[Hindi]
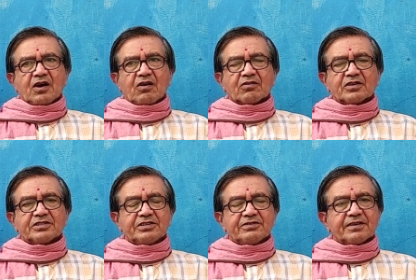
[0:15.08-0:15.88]
और
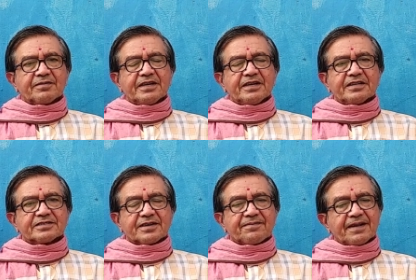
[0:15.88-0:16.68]
जीवन में
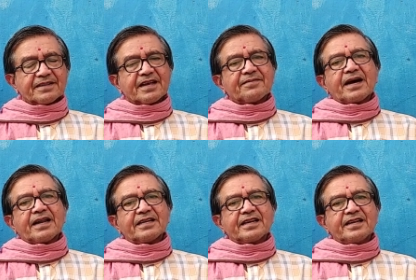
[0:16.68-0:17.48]
सफलता
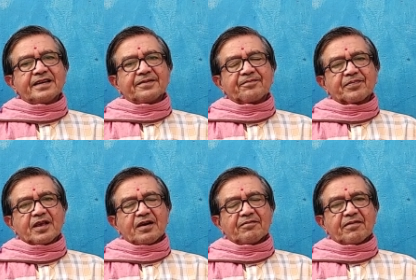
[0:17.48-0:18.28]
पाने के लिए
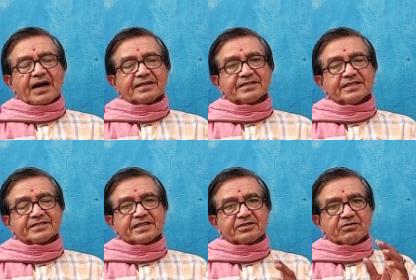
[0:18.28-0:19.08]
मानसिक
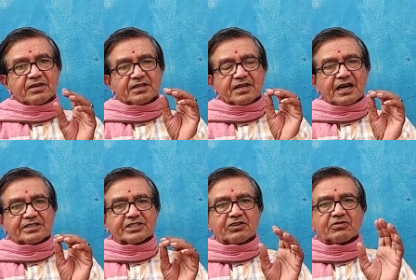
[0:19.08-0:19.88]
संतुलन का
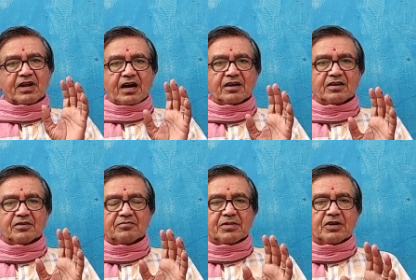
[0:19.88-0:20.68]
अच्छा होना
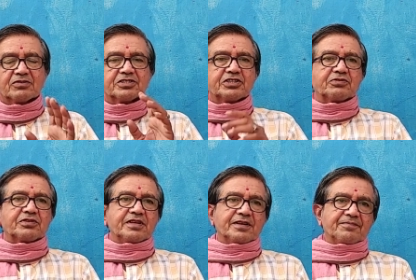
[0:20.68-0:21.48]
बहुत
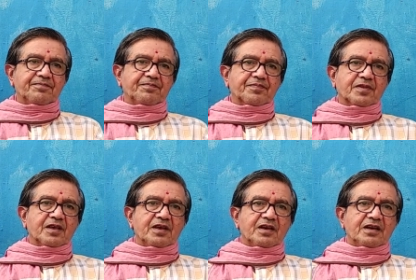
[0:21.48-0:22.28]
जरूरी है
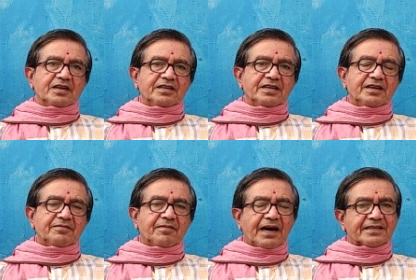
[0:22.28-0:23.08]
ये
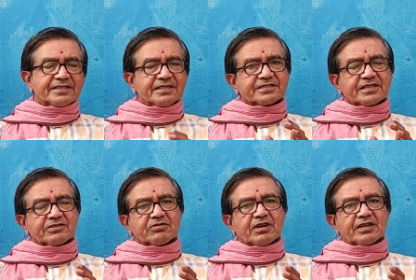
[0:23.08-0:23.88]
मानसिक
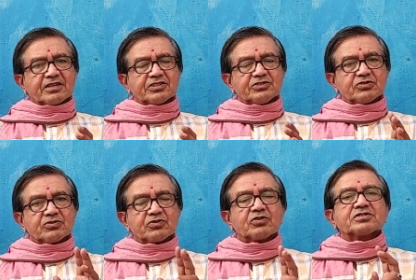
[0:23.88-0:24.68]
संतुलन जो
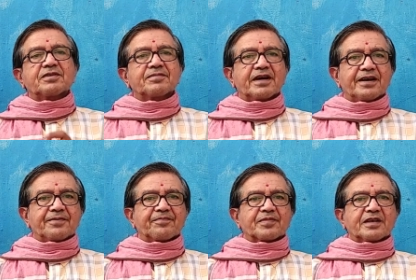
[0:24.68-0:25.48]
दो शब्द हैं
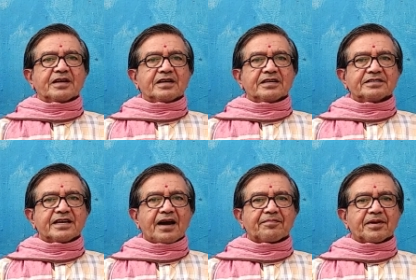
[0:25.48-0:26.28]
इसे
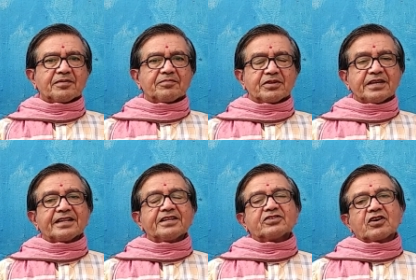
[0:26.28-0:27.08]
आप
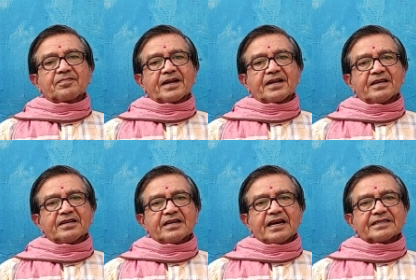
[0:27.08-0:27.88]
बुनियादी तौर पर
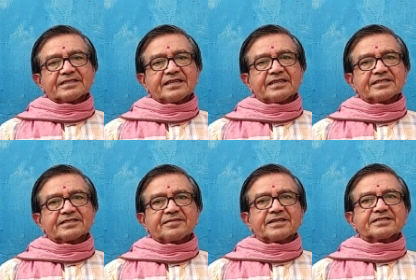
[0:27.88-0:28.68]
ऐसे
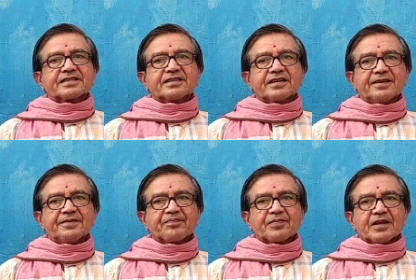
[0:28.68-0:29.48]
समझ सकते हैं
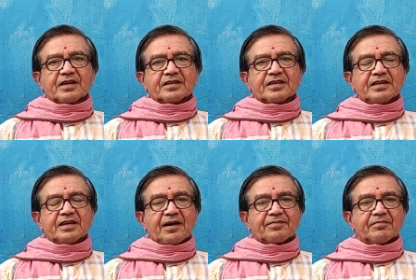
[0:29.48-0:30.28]
कि
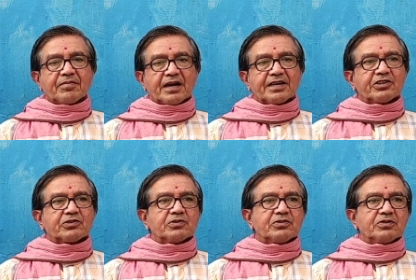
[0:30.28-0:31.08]
आपकी बॉडी को